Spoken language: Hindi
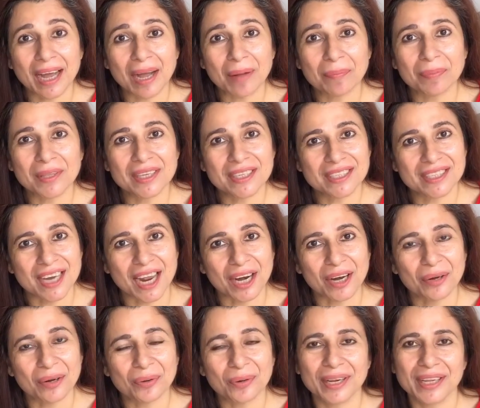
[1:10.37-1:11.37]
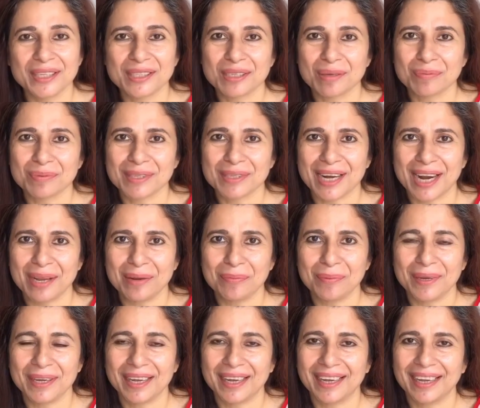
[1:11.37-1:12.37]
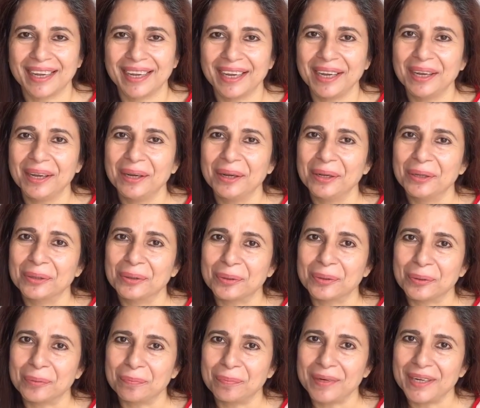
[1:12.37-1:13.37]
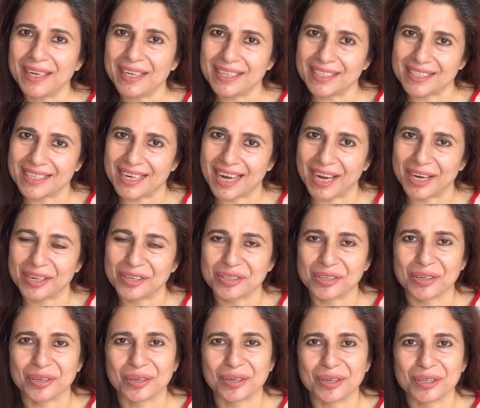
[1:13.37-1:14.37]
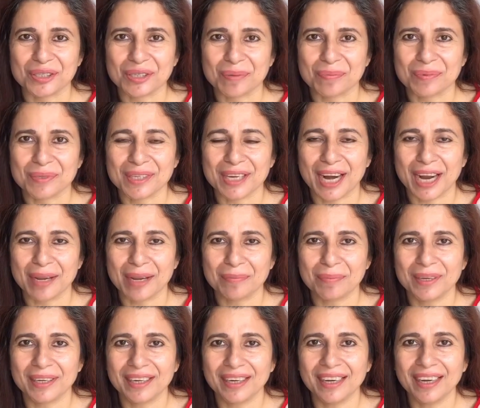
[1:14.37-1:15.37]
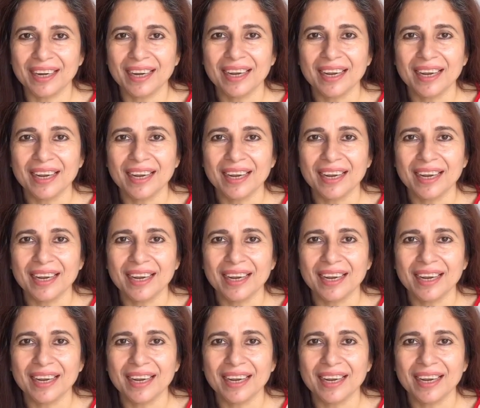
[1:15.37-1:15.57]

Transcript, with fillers: आपने इस चैनल को नहीं सब्सक्राइब किया है तो प्लीज़ लाइक शेयर और सब्सक्राइब करें